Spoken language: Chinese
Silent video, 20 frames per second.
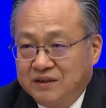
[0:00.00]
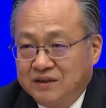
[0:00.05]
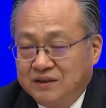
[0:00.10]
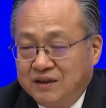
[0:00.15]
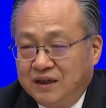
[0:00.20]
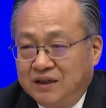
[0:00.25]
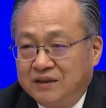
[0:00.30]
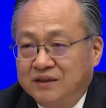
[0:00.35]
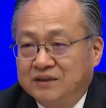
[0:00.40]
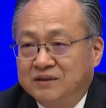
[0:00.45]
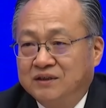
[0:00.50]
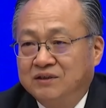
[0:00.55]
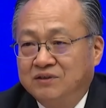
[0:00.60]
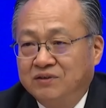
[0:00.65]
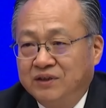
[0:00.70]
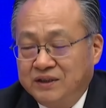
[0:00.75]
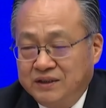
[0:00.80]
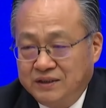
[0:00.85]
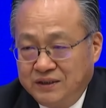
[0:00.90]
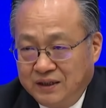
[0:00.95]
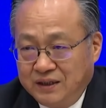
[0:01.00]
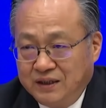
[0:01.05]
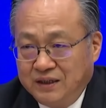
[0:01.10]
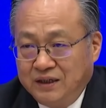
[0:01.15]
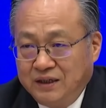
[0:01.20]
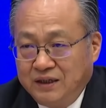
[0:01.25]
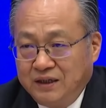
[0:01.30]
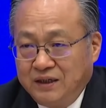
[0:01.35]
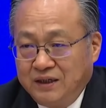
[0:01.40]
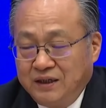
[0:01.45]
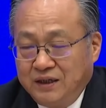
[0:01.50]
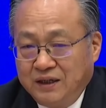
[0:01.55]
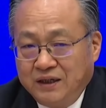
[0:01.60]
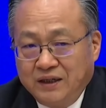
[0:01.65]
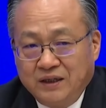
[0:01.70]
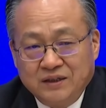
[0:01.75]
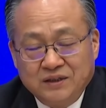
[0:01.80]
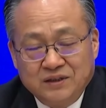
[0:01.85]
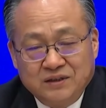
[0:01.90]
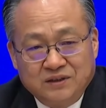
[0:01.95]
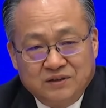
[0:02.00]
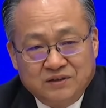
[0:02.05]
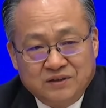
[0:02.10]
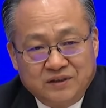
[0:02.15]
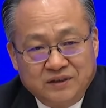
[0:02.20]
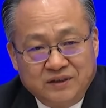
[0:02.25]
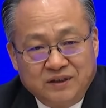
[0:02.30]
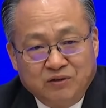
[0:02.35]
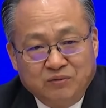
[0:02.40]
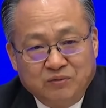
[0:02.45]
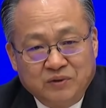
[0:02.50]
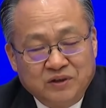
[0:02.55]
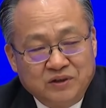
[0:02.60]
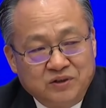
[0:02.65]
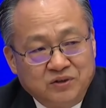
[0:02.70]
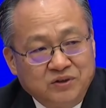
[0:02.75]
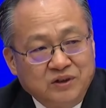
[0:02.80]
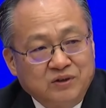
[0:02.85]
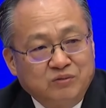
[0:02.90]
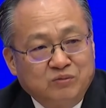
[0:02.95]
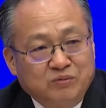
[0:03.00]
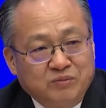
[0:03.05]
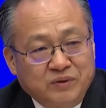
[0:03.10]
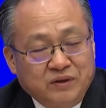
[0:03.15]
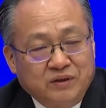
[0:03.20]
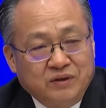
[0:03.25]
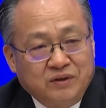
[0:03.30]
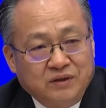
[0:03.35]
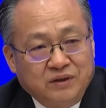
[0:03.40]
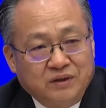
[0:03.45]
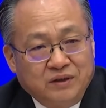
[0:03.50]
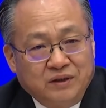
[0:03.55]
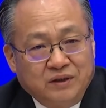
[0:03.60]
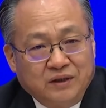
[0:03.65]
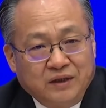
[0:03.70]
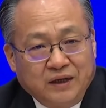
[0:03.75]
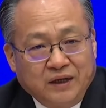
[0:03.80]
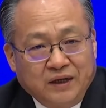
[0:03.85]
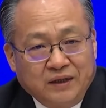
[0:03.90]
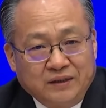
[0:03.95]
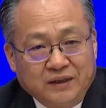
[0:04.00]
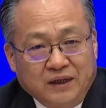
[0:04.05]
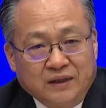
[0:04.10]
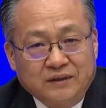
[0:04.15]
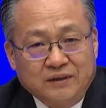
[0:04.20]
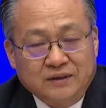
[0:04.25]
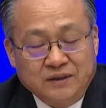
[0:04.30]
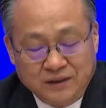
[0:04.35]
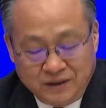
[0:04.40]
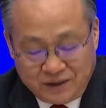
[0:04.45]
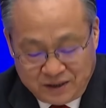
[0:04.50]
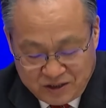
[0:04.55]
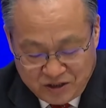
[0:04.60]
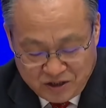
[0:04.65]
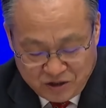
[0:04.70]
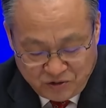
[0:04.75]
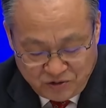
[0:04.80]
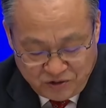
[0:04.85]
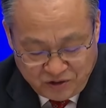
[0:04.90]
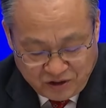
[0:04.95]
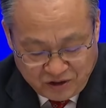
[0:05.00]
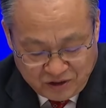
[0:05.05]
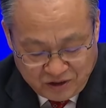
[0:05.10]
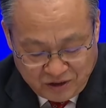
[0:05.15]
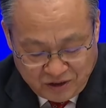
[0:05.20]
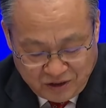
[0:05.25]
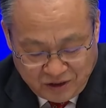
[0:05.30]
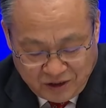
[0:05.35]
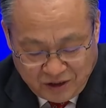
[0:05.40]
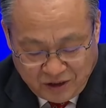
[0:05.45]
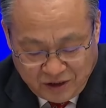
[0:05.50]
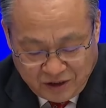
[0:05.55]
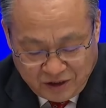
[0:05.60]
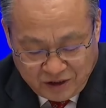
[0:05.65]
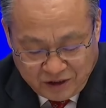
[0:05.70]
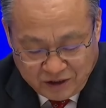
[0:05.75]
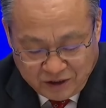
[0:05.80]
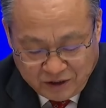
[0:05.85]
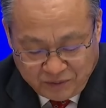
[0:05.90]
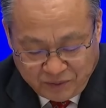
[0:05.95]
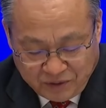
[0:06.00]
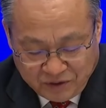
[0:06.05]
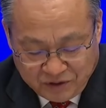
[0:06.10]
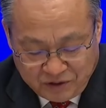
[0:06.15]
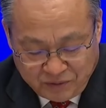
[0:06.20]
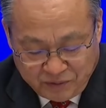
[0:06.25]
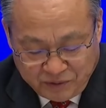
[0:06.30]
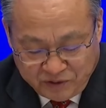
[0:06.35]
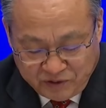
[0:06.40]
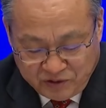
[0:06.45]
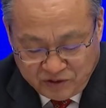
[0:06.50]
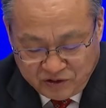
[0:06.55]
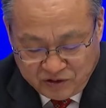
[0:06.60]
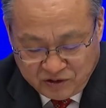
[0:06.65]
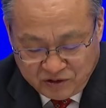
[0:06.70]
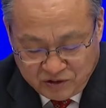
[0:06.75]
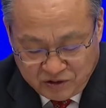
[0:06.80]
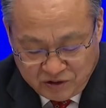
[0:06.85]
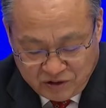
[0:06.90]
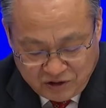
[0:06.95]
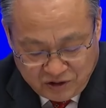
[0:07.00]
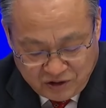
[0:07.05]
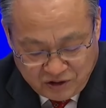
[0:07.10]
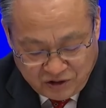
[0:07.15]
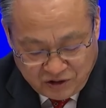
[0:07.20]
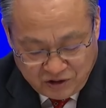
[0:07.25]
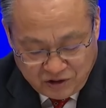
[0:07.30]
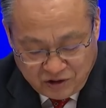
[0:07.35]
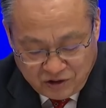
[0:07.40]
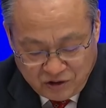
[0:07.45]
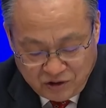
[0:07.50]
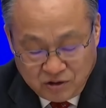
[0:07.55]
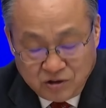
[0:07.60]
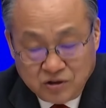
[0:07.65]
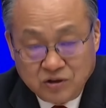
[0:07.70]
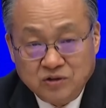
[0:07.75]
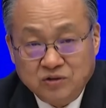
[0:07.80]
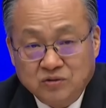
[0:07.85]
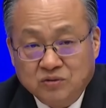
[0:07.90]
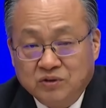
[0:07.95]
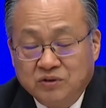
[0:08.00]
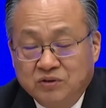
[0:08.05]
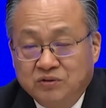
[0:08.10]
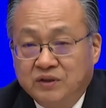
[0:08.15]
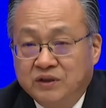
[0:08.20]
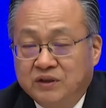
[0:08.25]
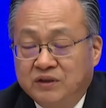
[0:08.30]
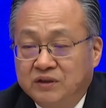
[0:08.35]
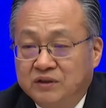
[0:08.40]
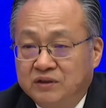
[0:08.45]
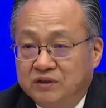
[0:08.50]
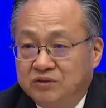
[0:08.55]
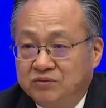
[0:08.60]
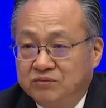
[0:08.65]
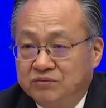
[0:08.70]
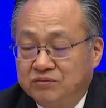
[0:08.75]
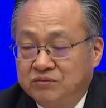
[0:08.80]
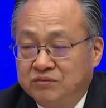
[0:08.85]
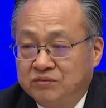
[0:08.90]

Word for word: 大体测算一下，哎，要实现我们的就业目标，哎，大体上呢也需要这个保持百分之左右的这种